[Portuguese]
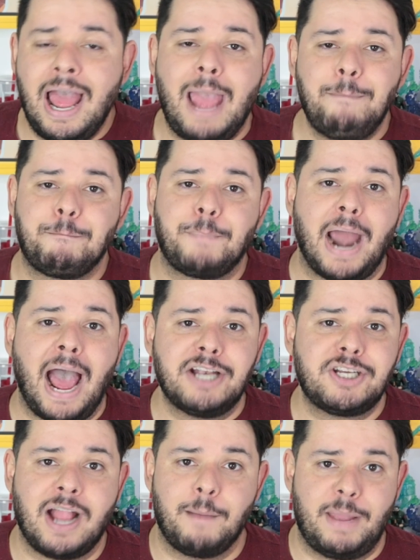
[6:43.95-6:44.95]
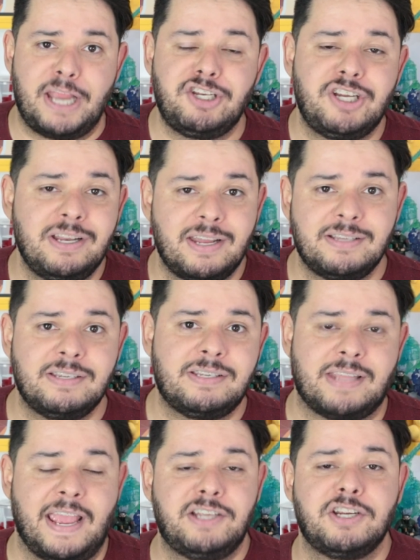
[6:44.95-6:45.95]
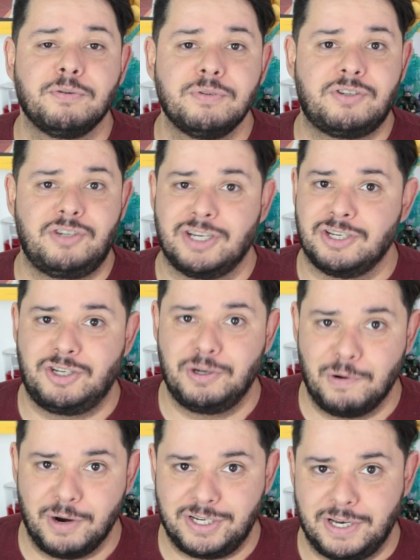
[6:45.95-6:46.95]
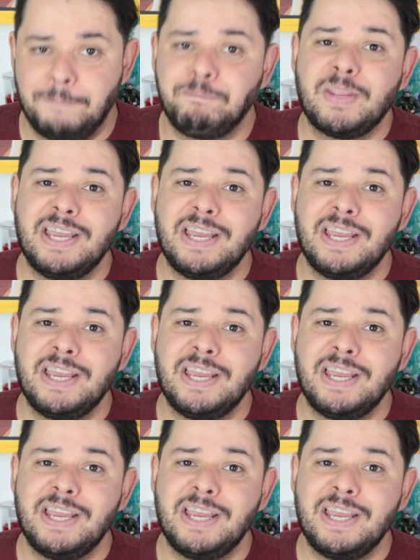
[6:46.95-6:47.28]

é praticamente inexistente nos dias de hoje.